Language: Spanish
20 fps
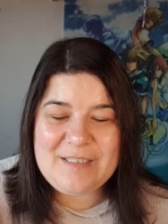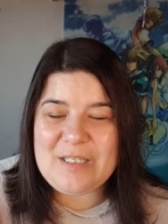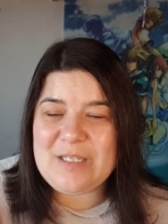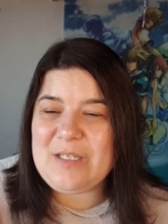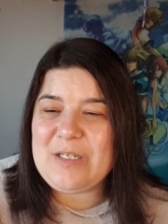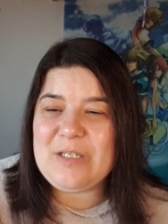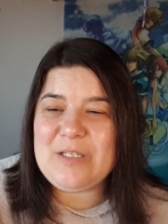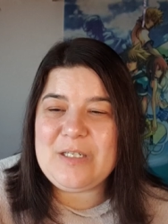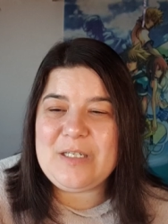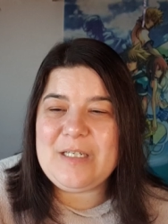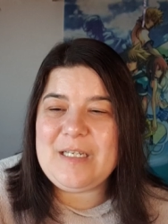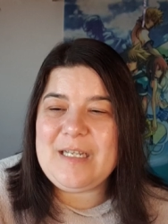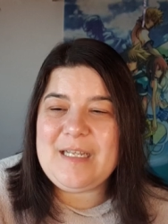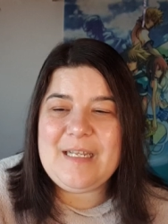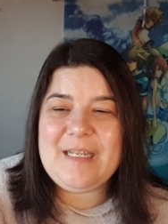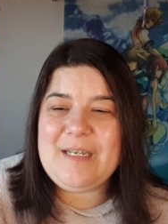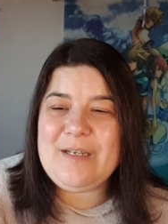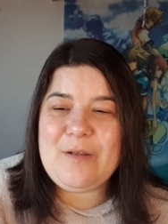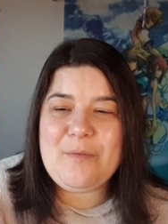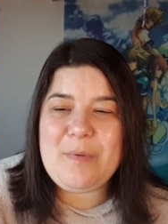Eh,
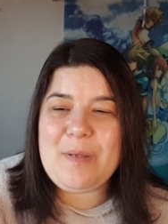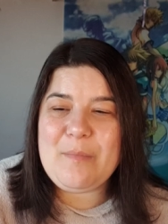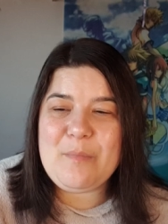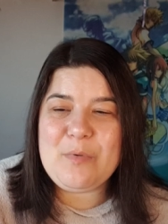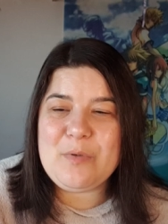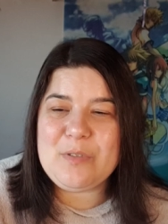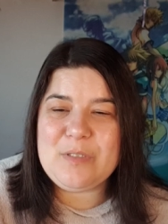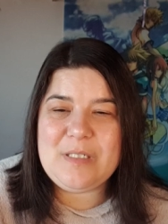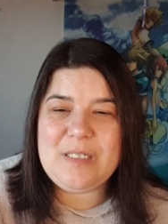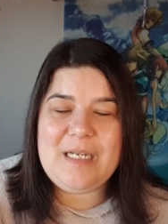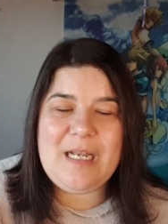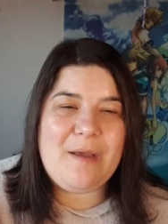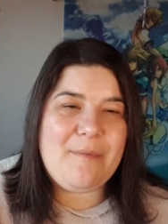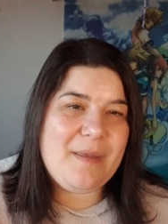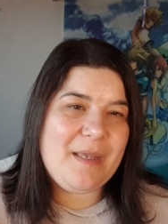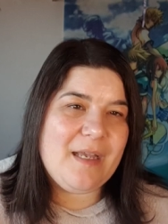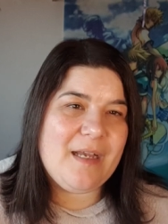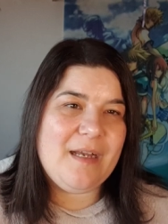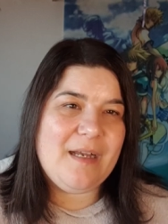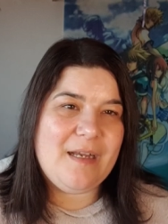eh, No vemos la
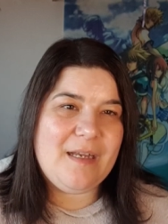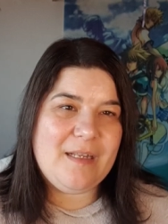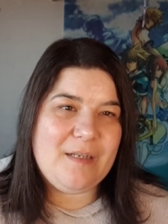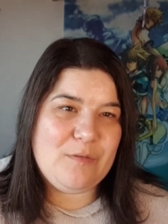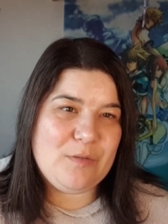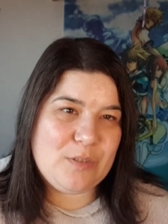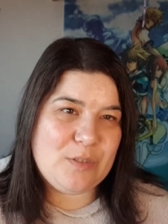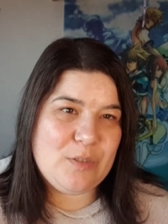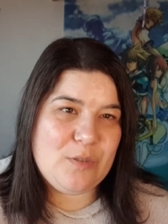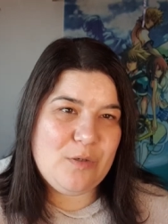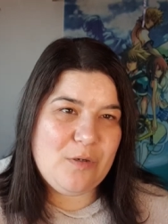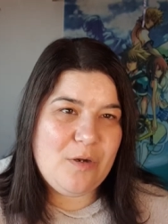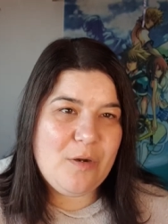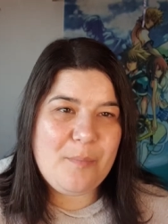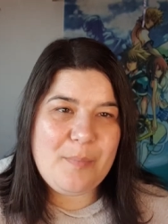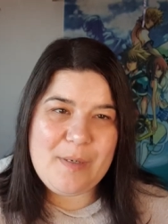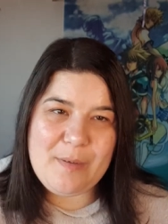viga en nuestro ojo,